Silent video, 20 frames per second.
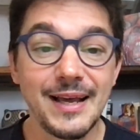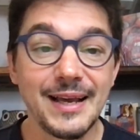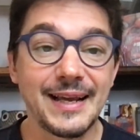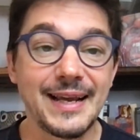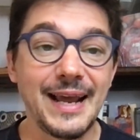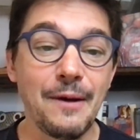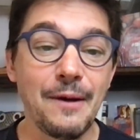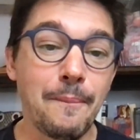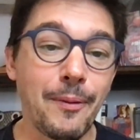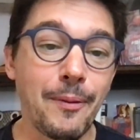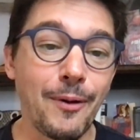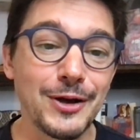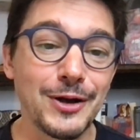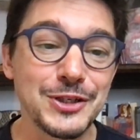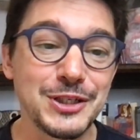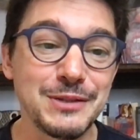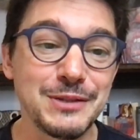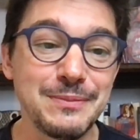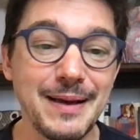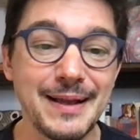che un po'
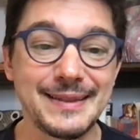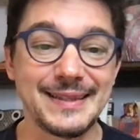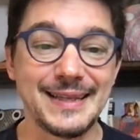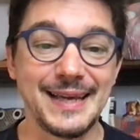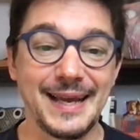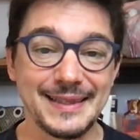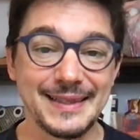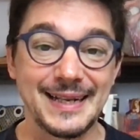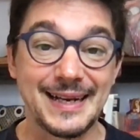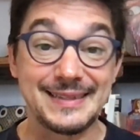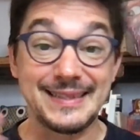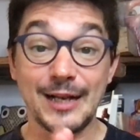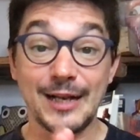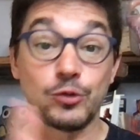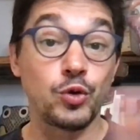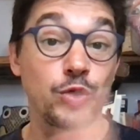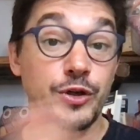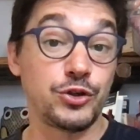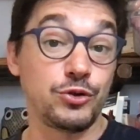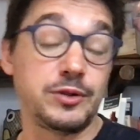si mette tra te e
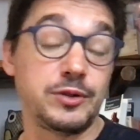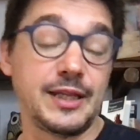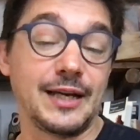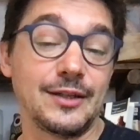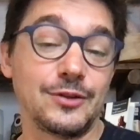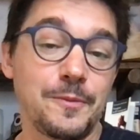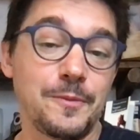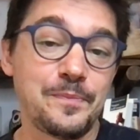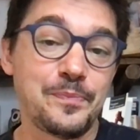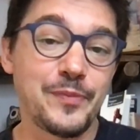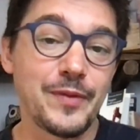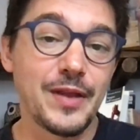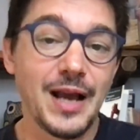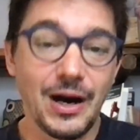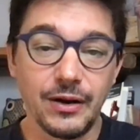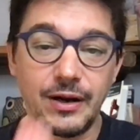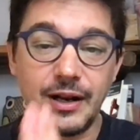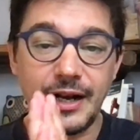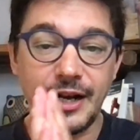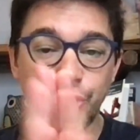il tuo risultato.
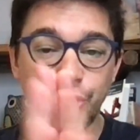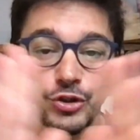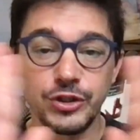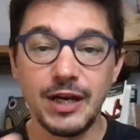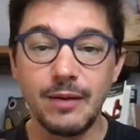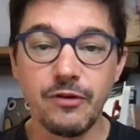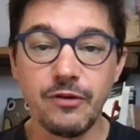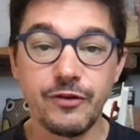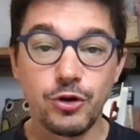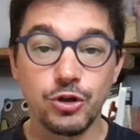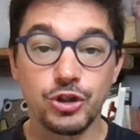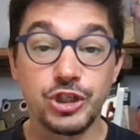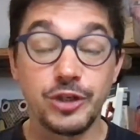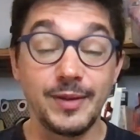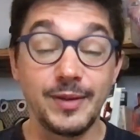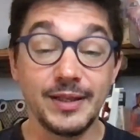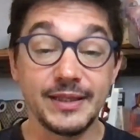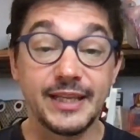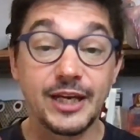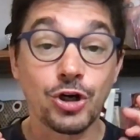Ora ragioniamo
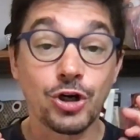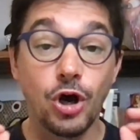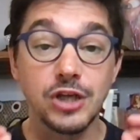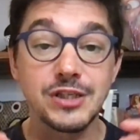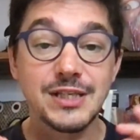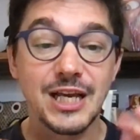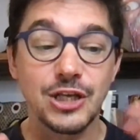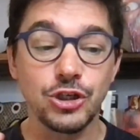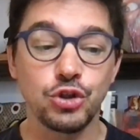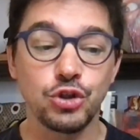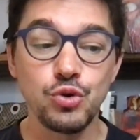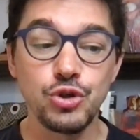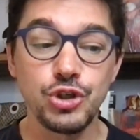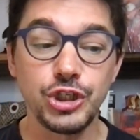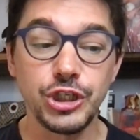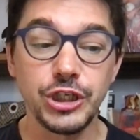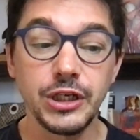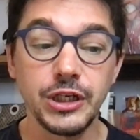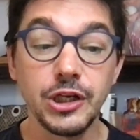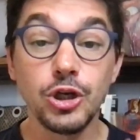velocemente, cosa
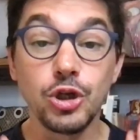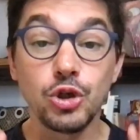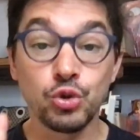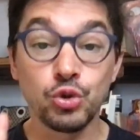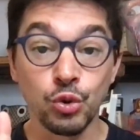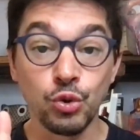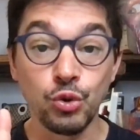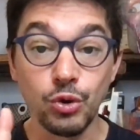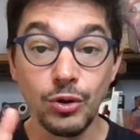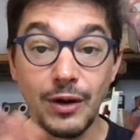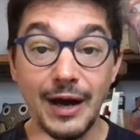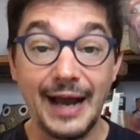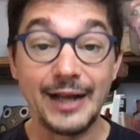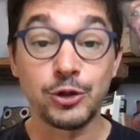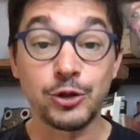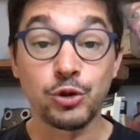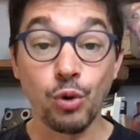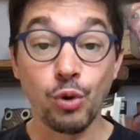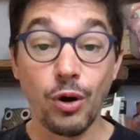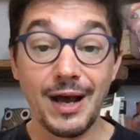aggiungi tu
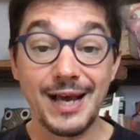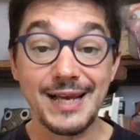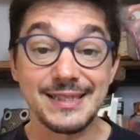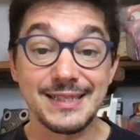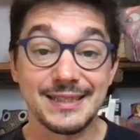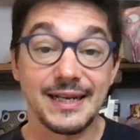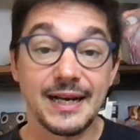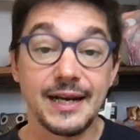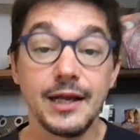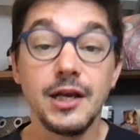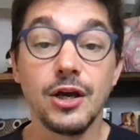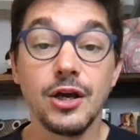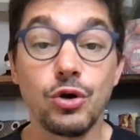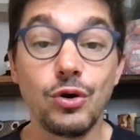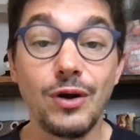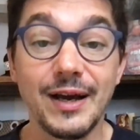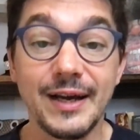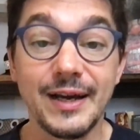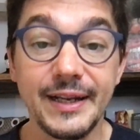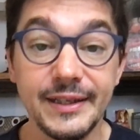al tuo essere
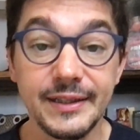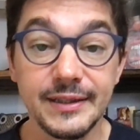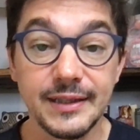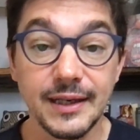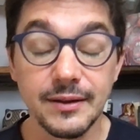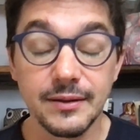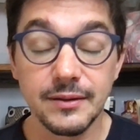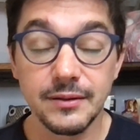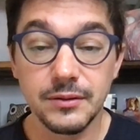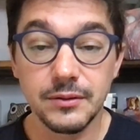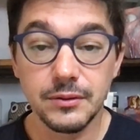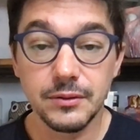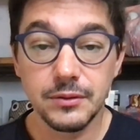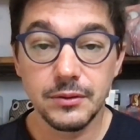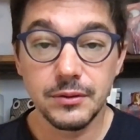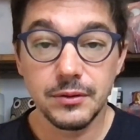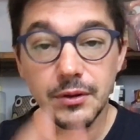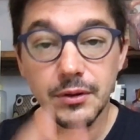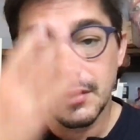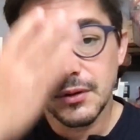con la grinta?
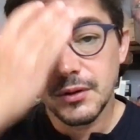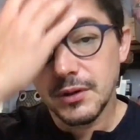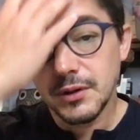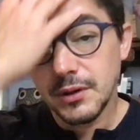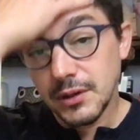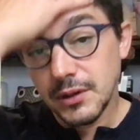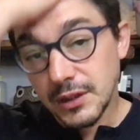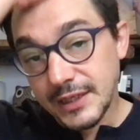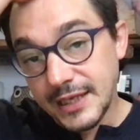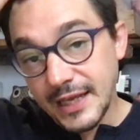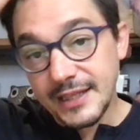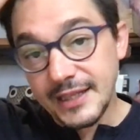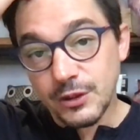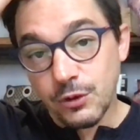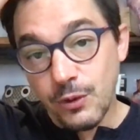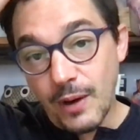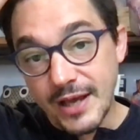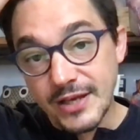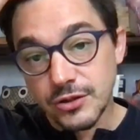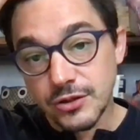Chiediti
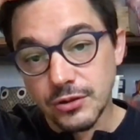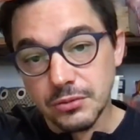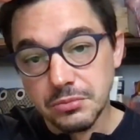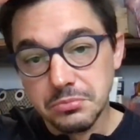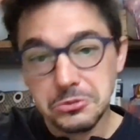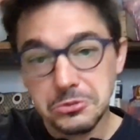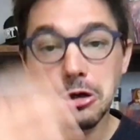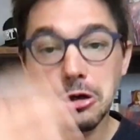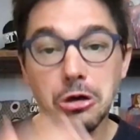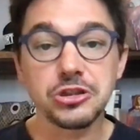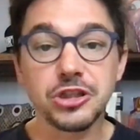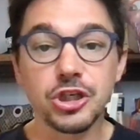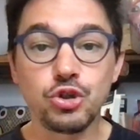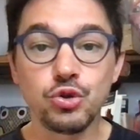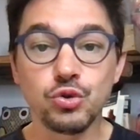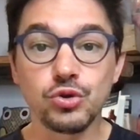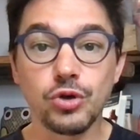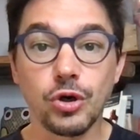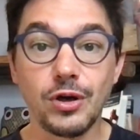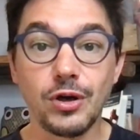questo, io cosa
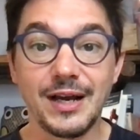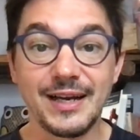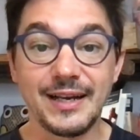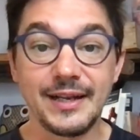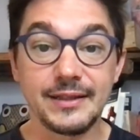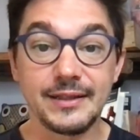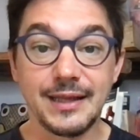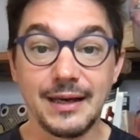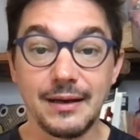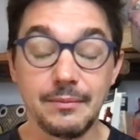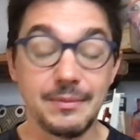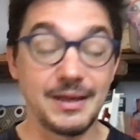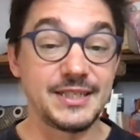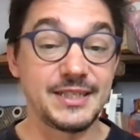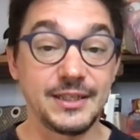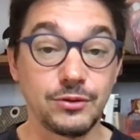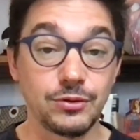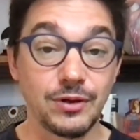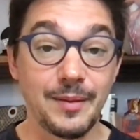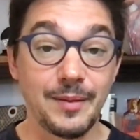aggiungo con la grinta? Beh,
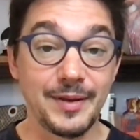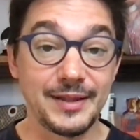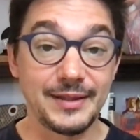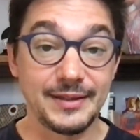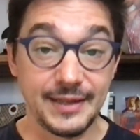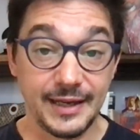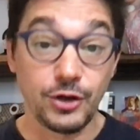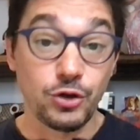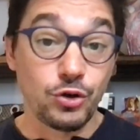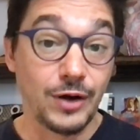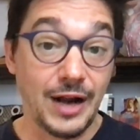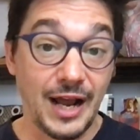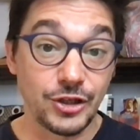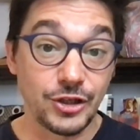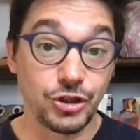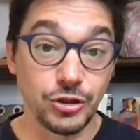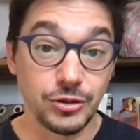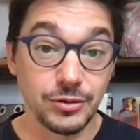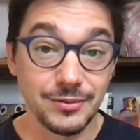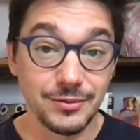sicuramente il
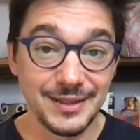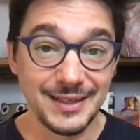coraggio.